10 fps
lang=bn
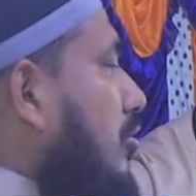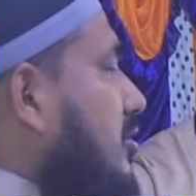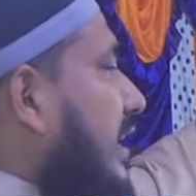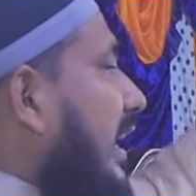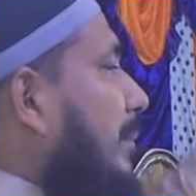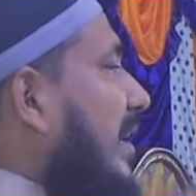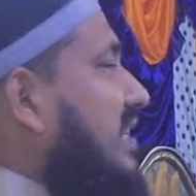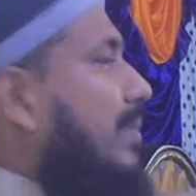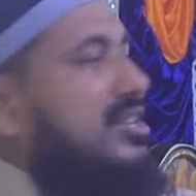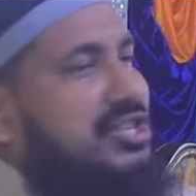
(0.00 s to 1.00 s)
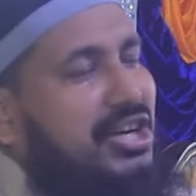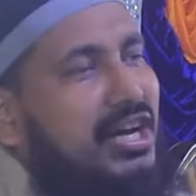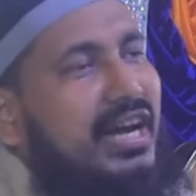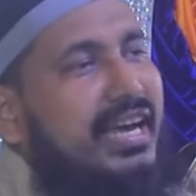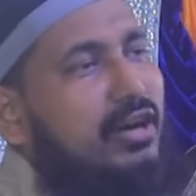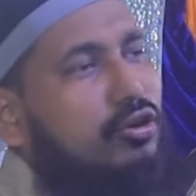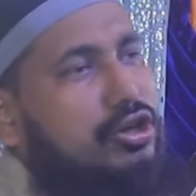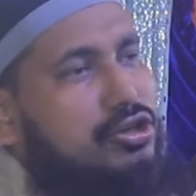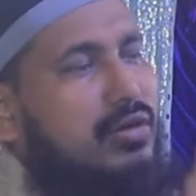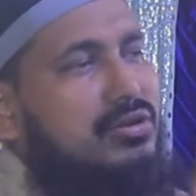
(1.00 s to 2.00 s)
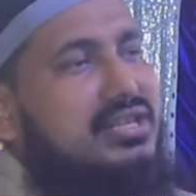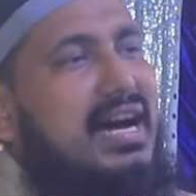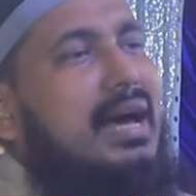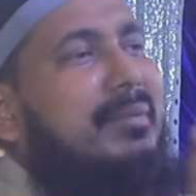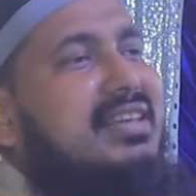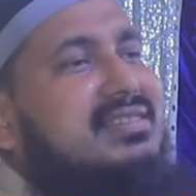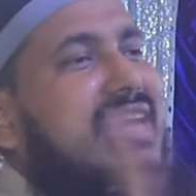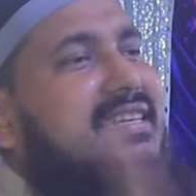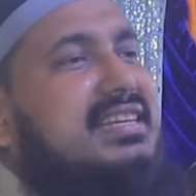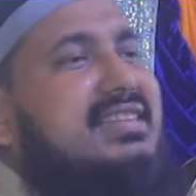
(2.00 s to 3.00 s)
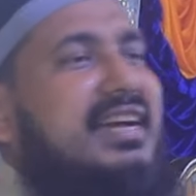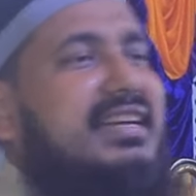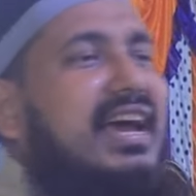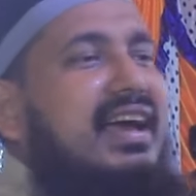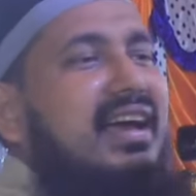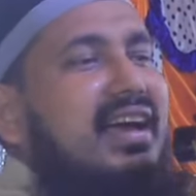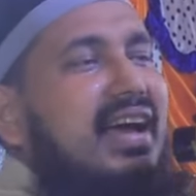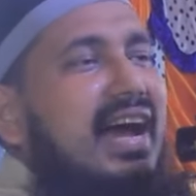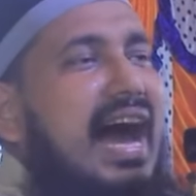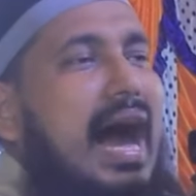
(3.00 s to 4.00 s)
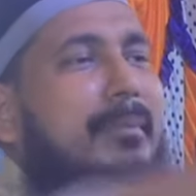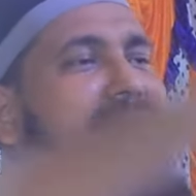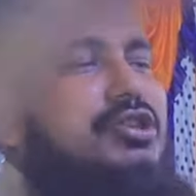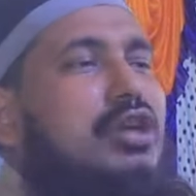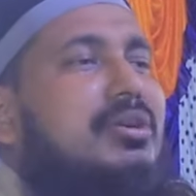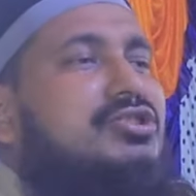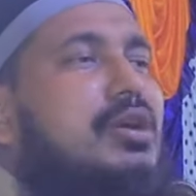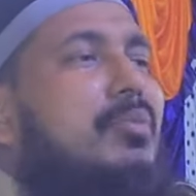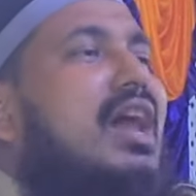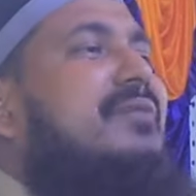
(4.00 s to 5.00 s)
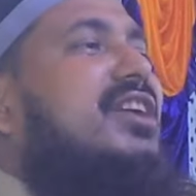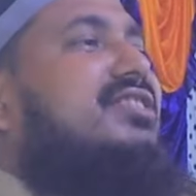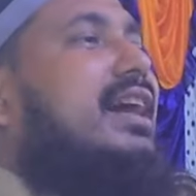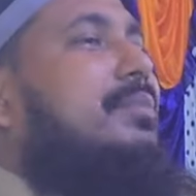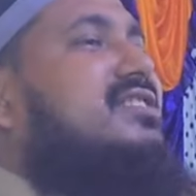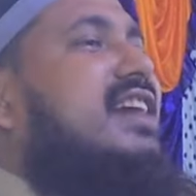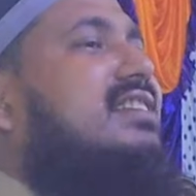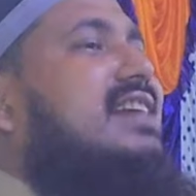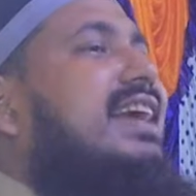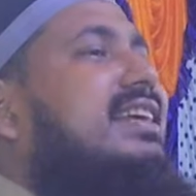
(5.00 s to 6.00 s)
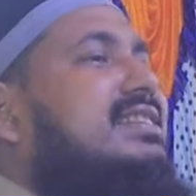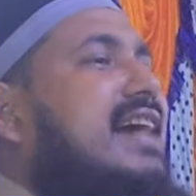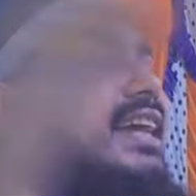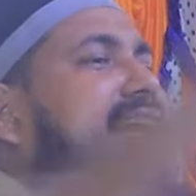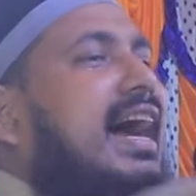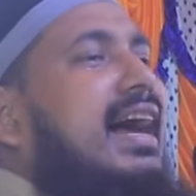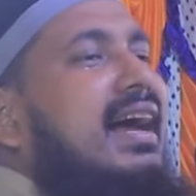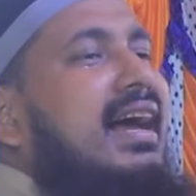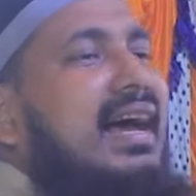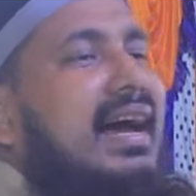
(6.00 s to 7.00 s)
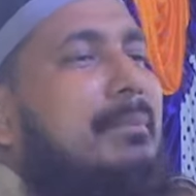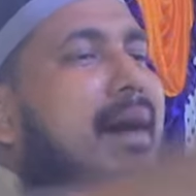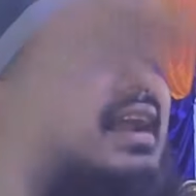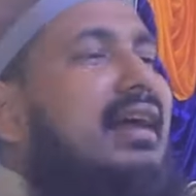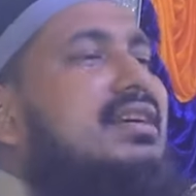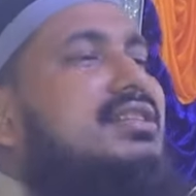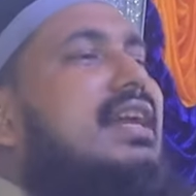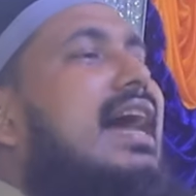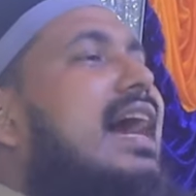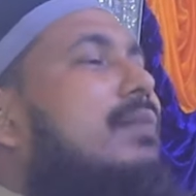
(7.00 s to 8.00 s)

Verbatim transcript: সংস্কারের পাশাপাশি এগুলো সংস্কার আমরা চাই কি চাই না আমরা এই সমস্ত মোনাফিকদের বিচার চাই কি চাই না বাংলাদেশের আর